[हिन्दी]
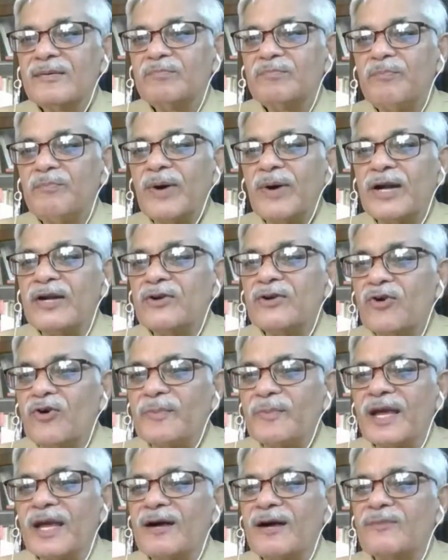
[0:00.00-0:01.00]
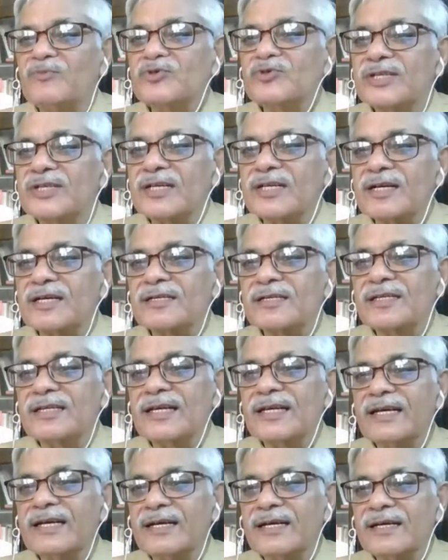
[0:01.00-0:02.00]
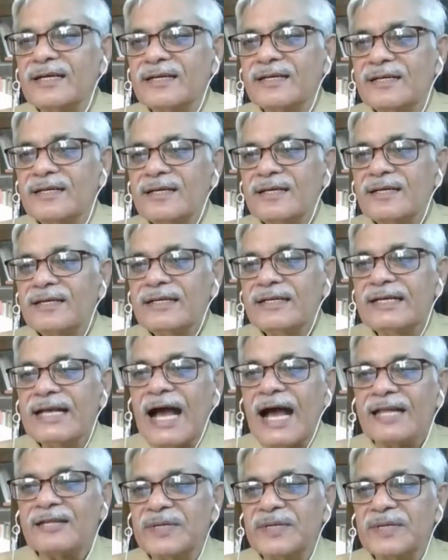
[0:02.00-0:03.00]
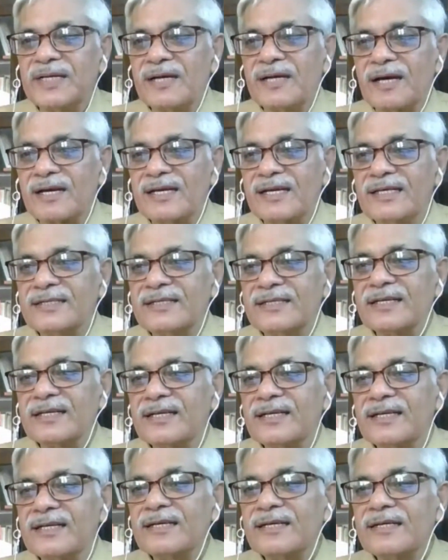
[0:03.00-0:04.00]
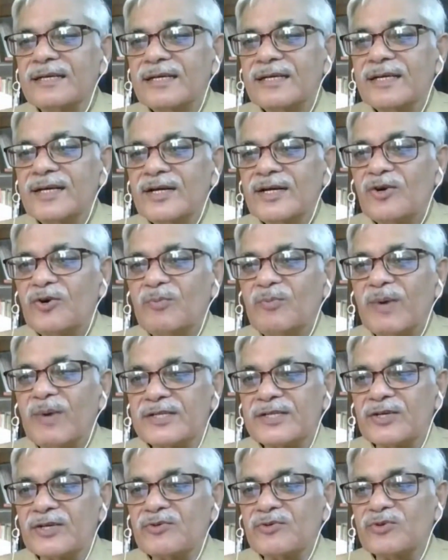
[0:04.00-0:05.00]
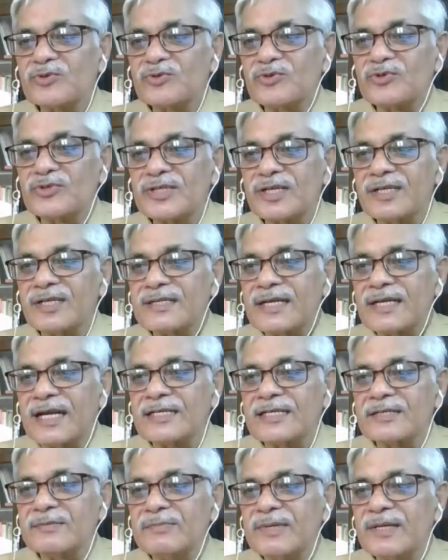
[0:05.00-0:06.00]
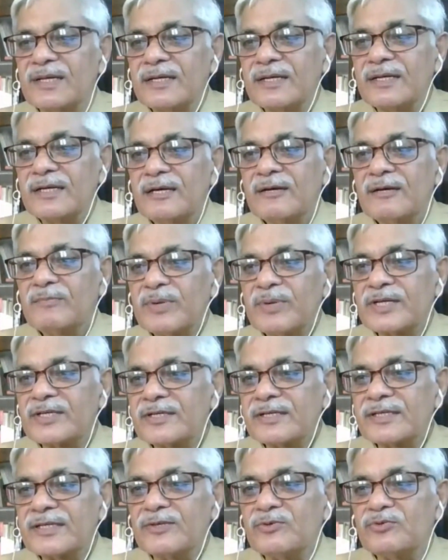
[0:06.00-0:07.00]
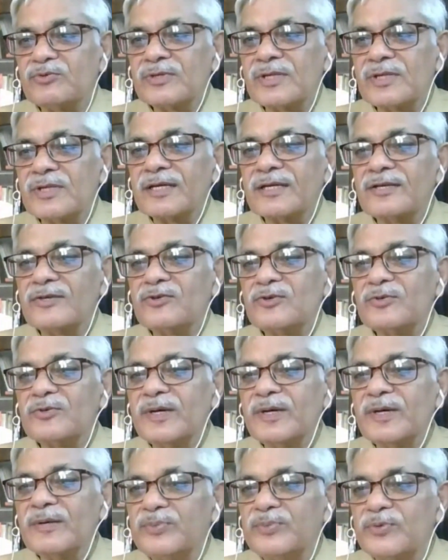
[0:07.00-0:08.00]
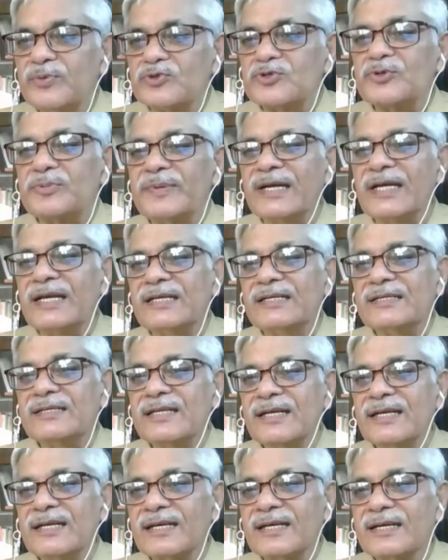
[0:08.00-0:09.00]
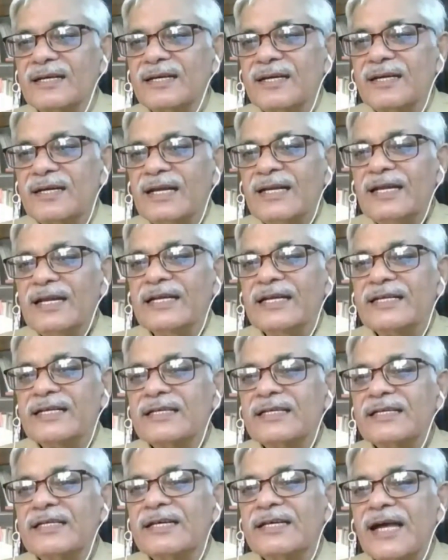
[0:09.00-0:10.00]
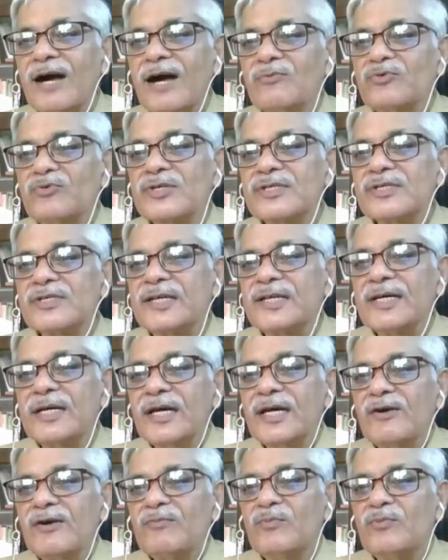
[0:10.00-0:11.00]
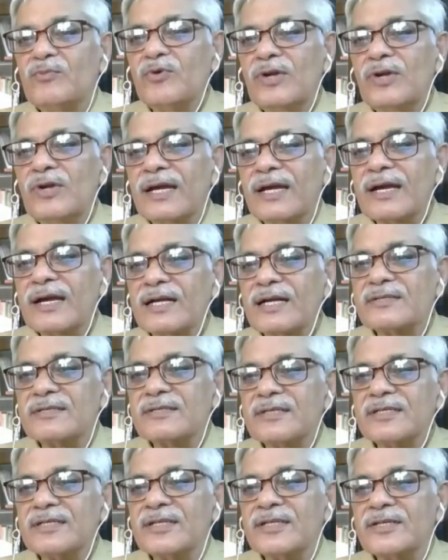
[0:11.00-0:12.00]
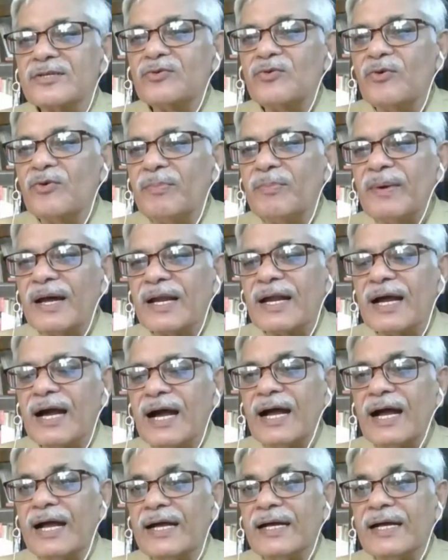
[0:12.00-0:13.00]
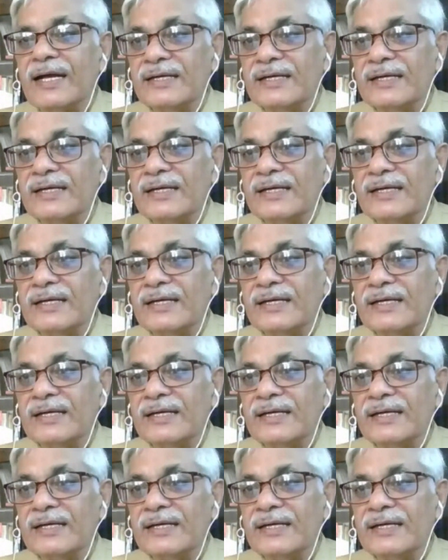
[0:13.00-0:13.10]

पन्नों में हम उसे रखते हैं याद भी कर लेते हैं और बच्चे को सोशल साइंस में प्रश्न के उत्तर के रूप में पूछ भी लेते हैं लेकिन क्या उनसे मूल्य का सृजन हो पा रहा है